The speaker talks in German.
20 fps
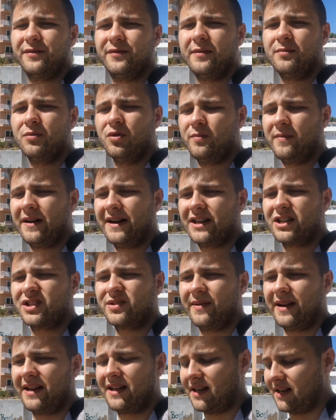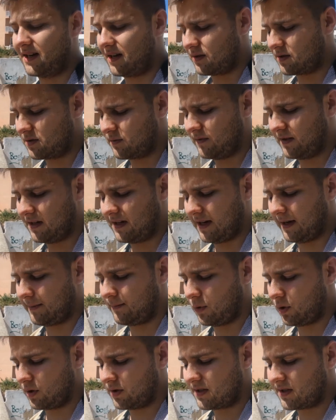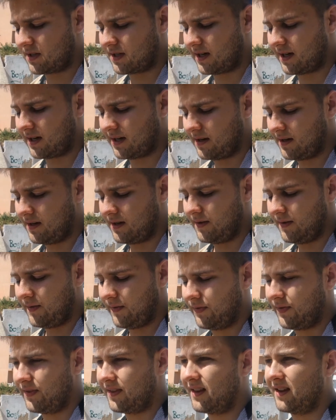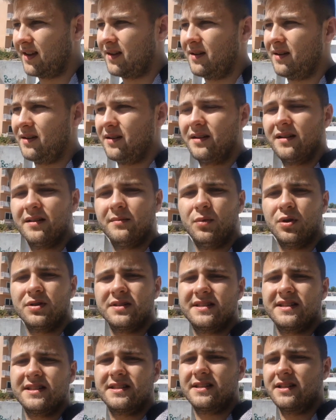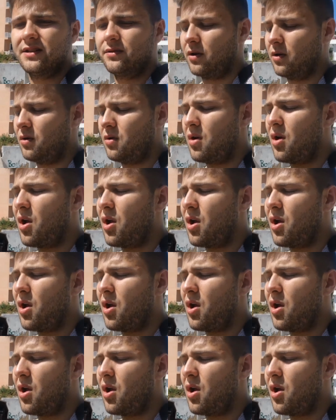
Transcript: vermute mal, der schmeckt genauso wie der Monster. Monster Zero.